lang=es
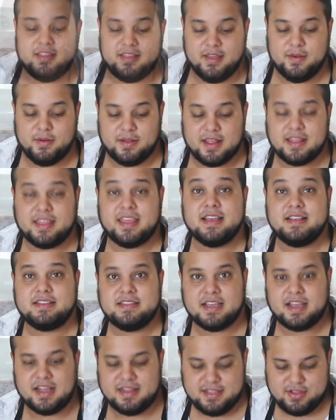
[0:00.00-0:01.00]
De verdad que
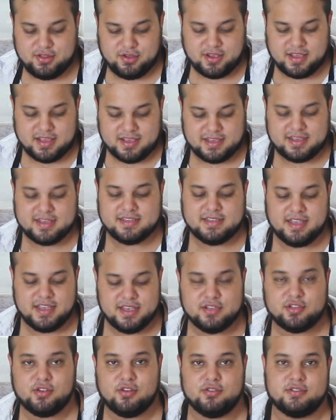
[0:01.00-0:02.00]
este caldito que, se
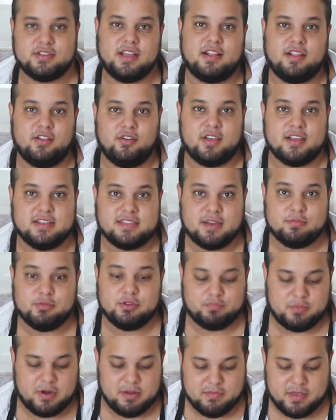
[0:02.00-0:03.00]
hizo, o sea, lo que
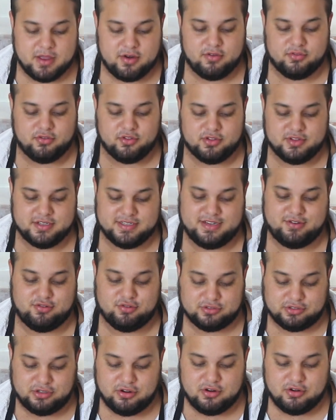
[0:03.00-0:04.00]
echamos primero, donde se
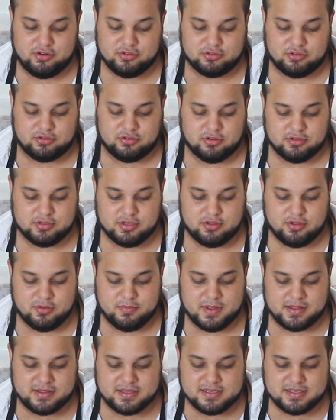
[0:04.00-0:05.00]
cocieron los, los
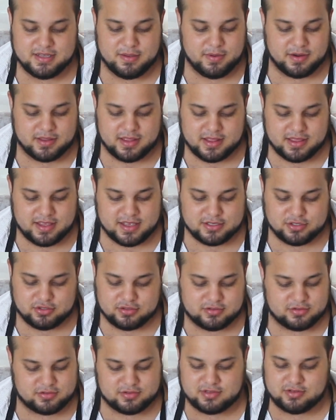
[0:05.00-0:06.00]
tomates, de verdad que
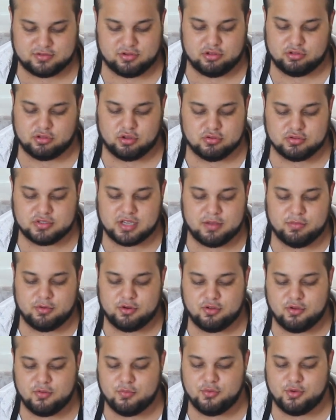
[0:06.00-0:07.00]
soltó un
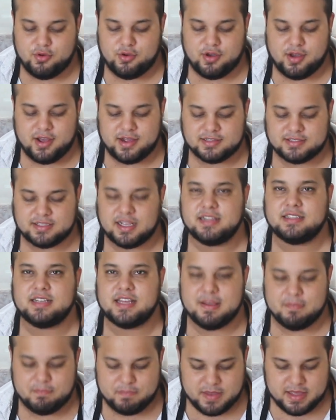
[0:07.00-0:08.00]
sabor como a salsa
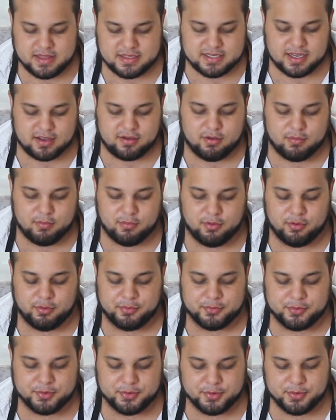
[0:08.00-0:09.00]
de pizza,
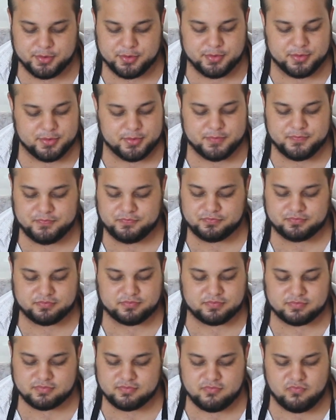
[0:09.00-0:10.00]
como
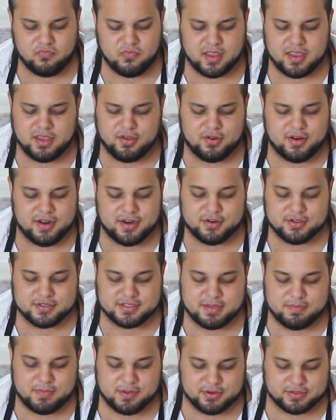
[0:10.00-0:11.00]
Híjole, no
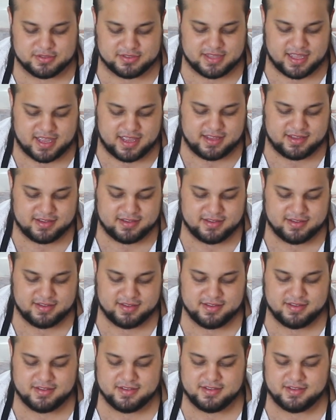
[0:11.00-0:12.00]
sé, pero está.
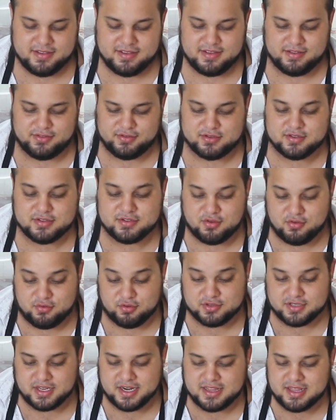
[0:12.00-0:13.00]
Entonces con
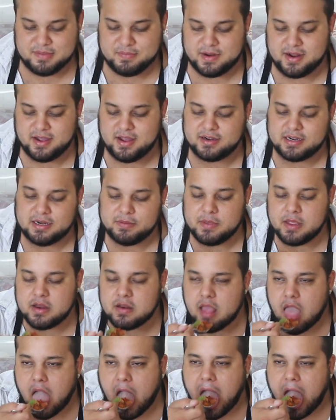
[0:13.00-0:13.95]
cucharita para agarrar bien.